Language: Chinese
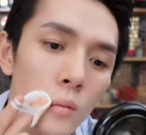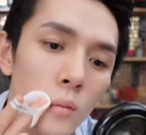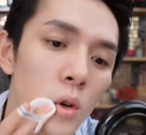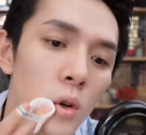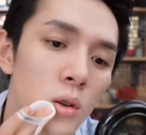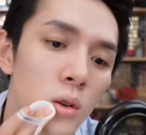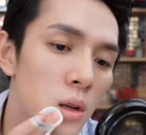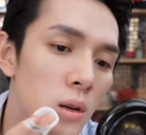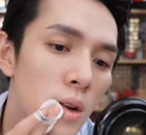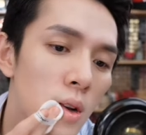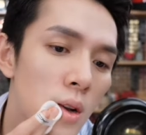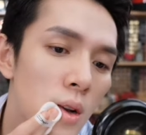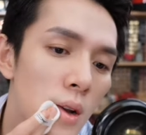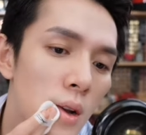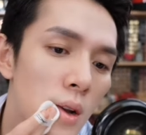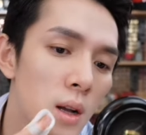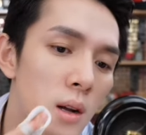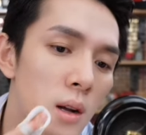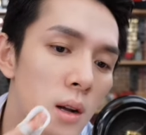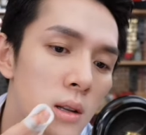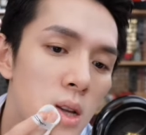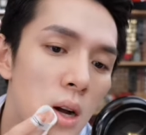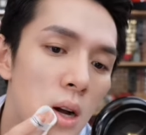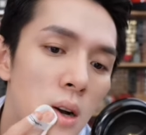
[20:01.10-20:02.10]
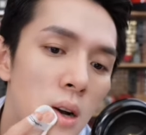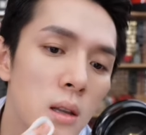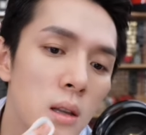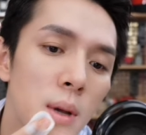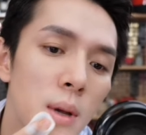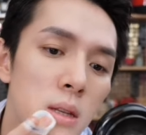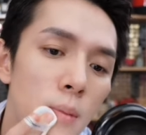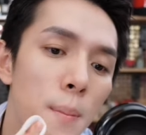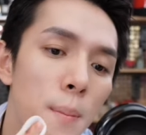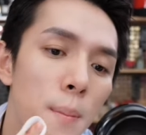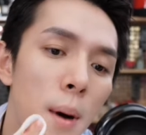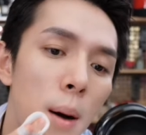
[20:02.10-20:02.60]
就是教你
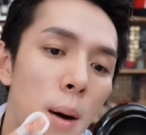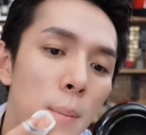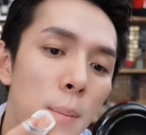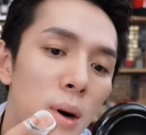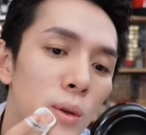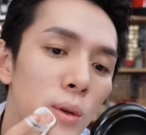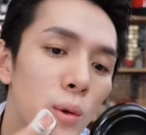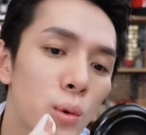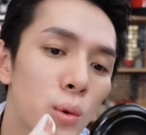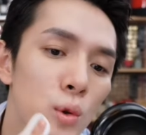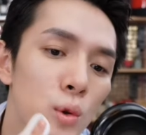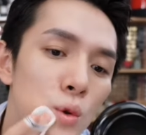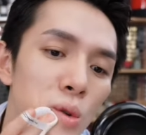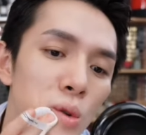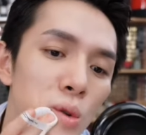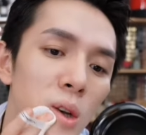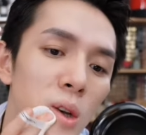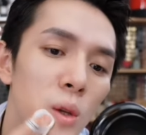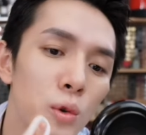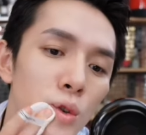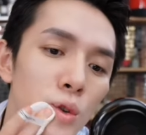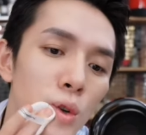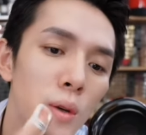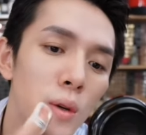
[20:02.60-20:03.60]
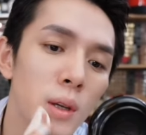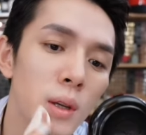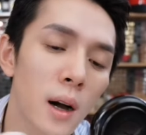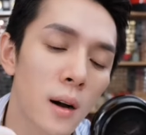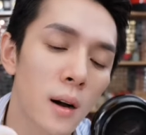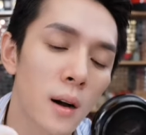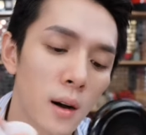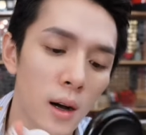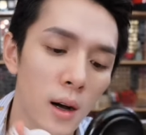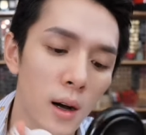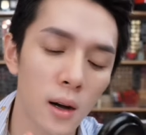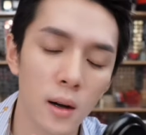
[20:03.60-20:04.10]
们怎么薄薄涂，素颜涂九九
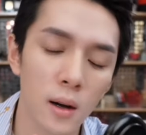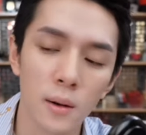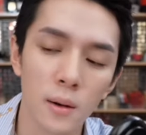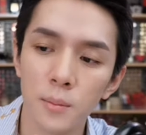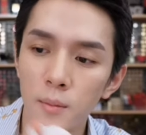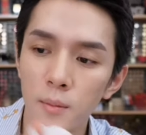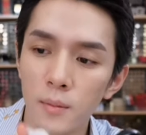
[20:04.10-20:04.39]
幺啊。